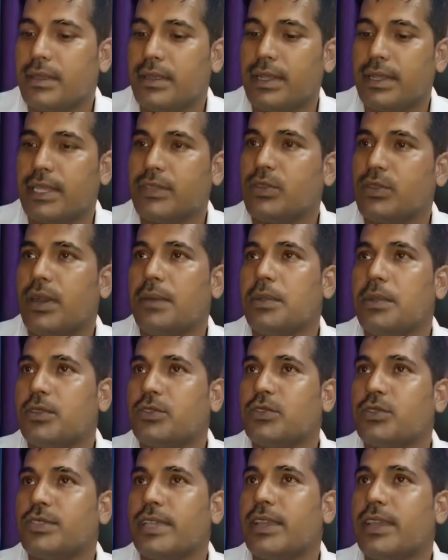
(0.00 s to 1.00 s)
नहीं तो हम
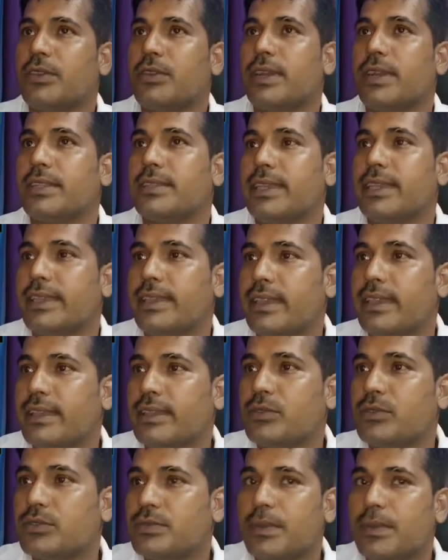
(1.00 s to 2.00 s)
लोग तो सहयोग करते हैं
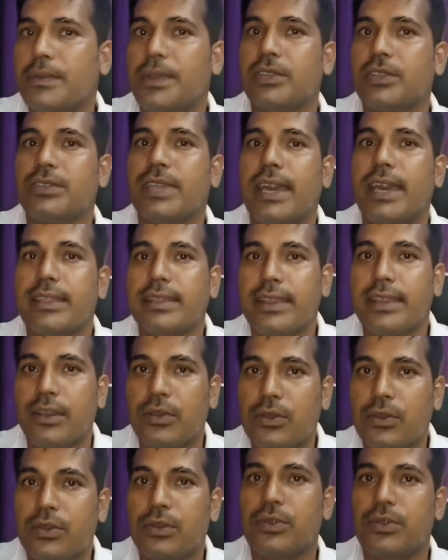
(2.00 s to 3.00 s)
कि उसमें बेरोजगारी का
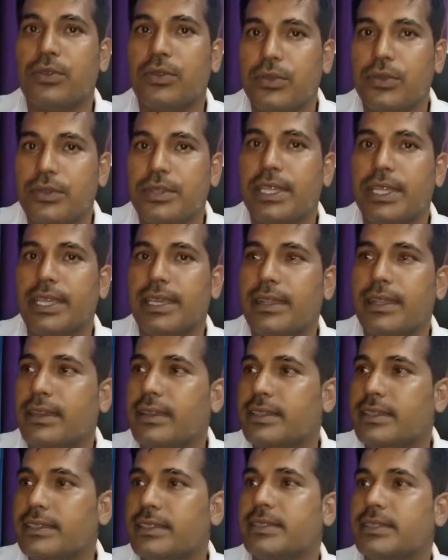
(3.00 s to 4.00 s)
वो हो ठीक है ना
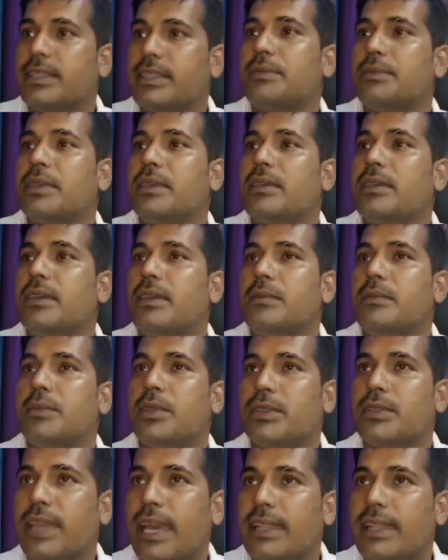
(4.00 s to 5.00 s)
कि जितने भी
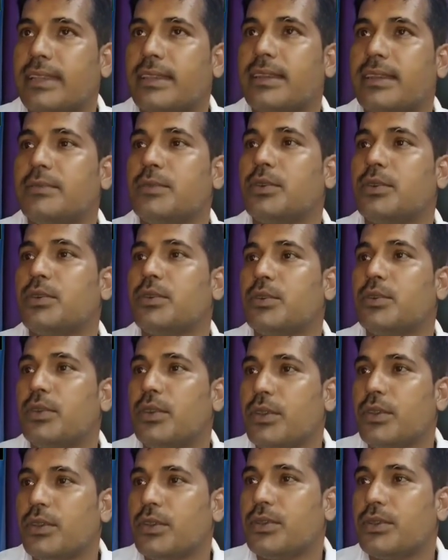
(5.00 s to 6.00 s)
बेरोजगारी कम हो
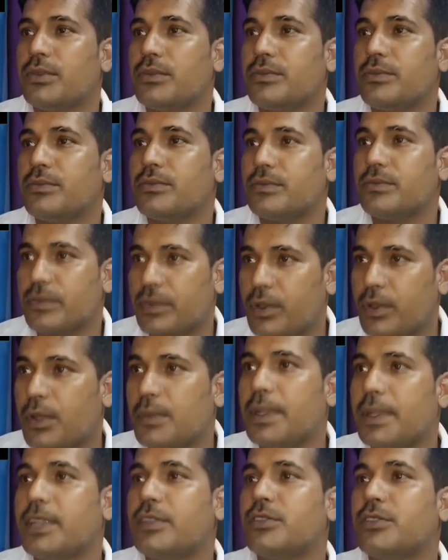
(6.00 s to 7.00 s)

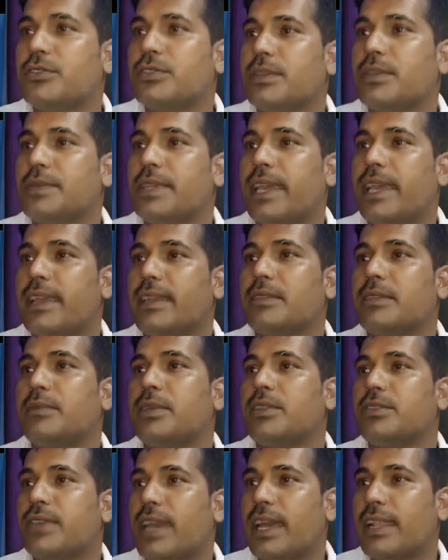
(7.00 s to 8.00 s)
गवर्नमेंट की ओर से भी है कि
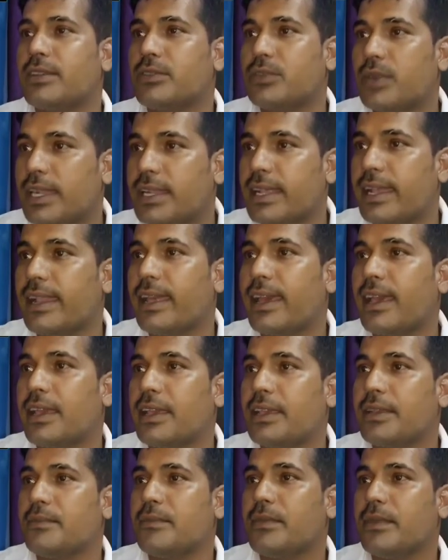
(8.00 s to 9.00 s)
बेरोजगारी को हटाना
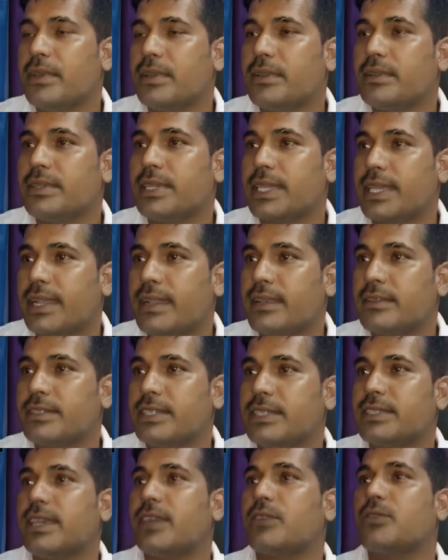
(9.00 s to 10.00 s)
है ठीक है ना
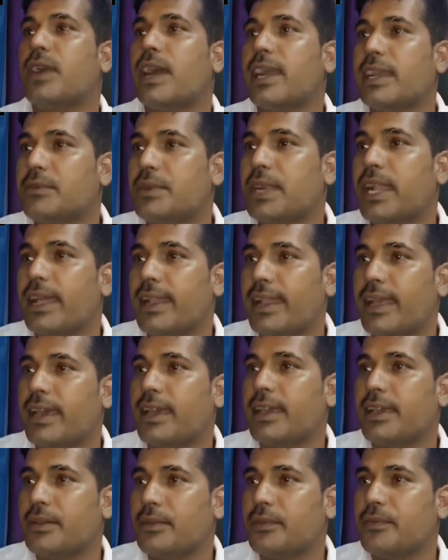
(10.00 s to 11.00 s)
शिक्षा को आगे बढ़ाना
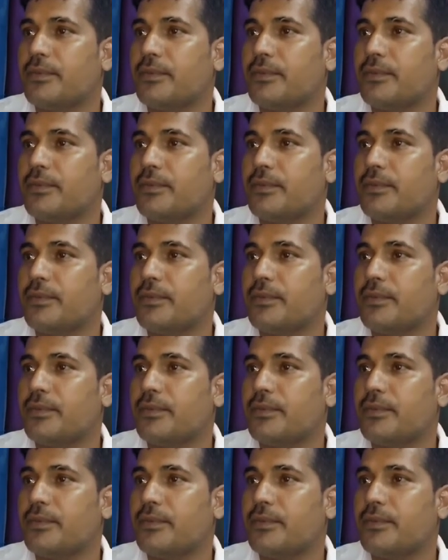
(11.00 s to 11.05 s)
है